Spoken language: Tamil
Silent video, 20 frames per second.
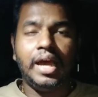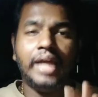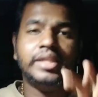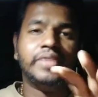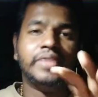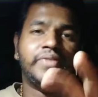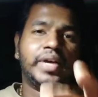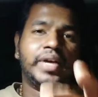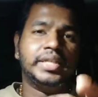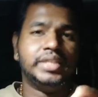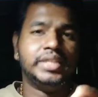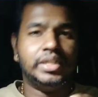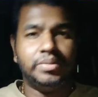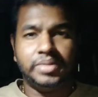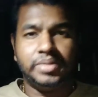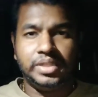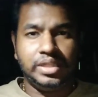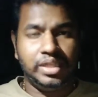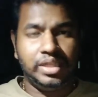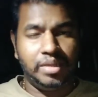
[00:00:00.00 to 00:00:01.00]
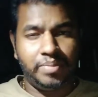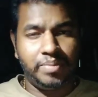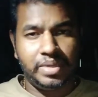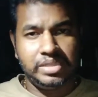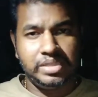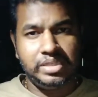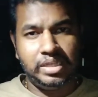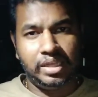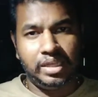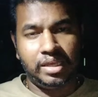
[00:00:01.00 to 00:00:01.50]
அந்த ஃபங்க்ஷனை பற்றி நீங்கள்
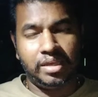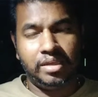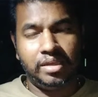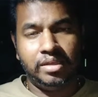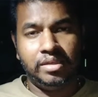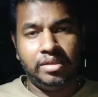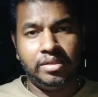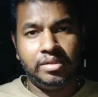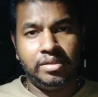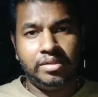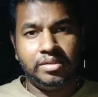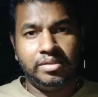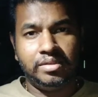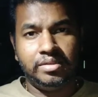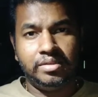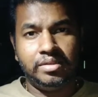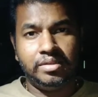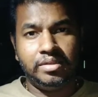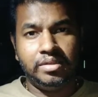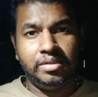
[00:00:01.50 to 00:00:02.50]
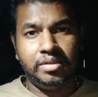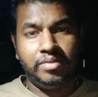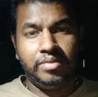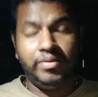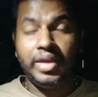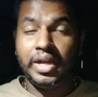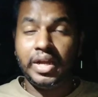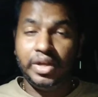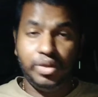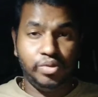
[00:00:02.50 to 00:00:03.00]
பேசிட்டீங்க
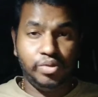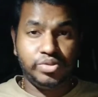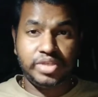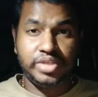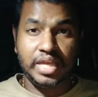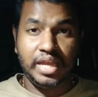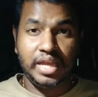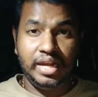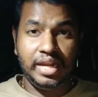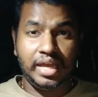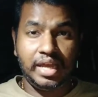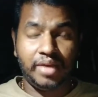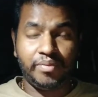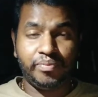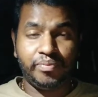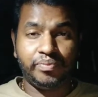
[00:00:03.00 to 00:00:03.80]
வேறு நியூஸே இல்லை